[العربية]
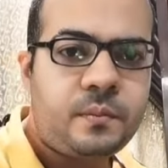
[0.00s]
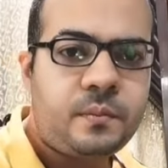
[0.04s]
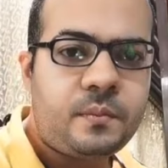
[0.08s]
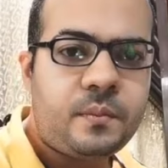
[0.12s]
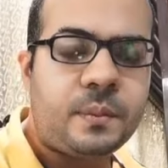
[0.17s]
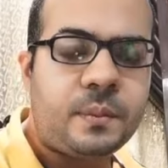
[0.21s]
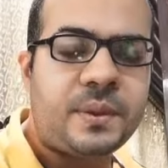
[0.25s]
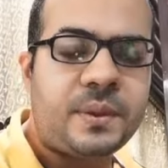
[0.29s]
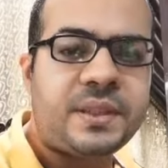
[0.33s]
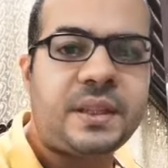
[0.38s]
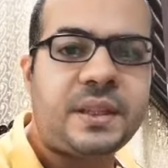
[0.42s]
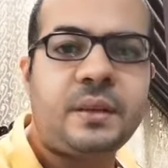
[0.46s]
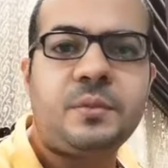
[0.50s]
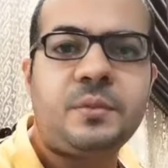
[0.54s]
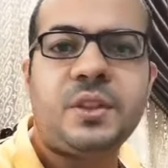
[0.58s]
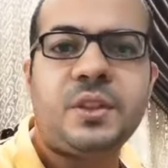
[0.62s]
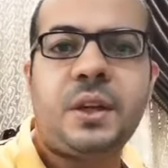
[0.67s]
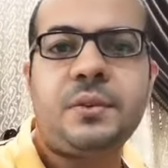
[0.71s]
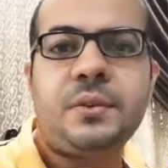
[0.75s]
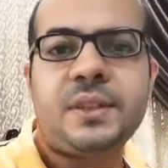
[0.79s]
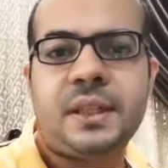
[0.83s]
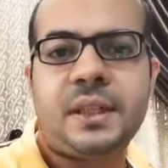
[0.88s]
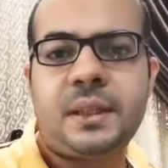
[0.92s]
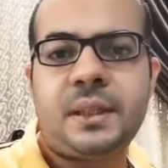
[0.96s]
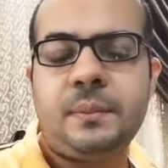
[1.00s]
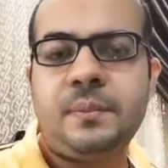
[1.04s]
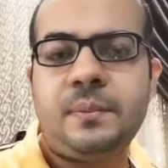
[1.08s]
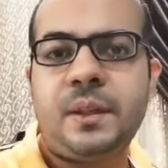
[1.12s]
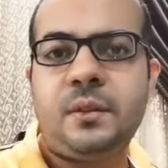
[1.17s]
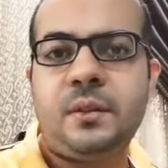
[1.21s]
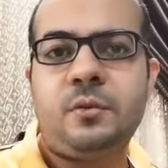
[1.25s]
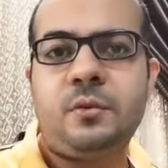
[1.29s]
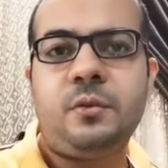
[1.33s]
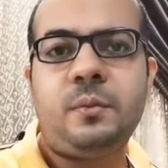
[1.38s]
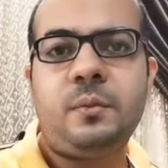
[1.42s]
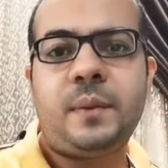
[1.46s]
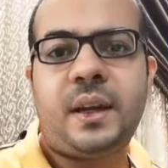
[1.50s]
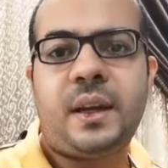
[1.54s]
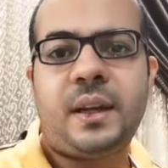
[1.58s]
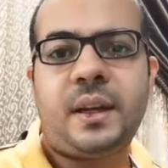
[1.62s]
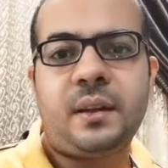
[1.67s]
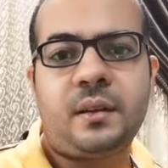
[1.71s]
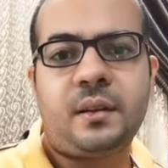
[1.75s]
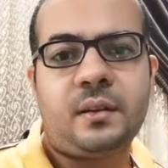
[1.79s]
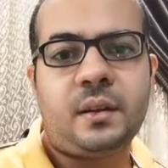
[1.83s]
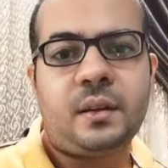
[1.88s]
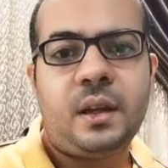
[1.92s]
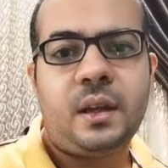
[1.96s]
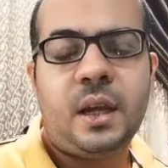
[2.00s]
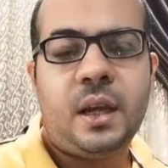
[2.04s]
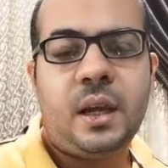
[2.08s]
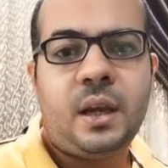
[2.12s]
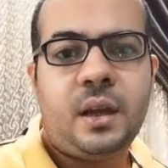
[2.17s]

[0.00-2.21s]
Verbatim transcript: بس انا مش عاوزك تبدا يكون معاك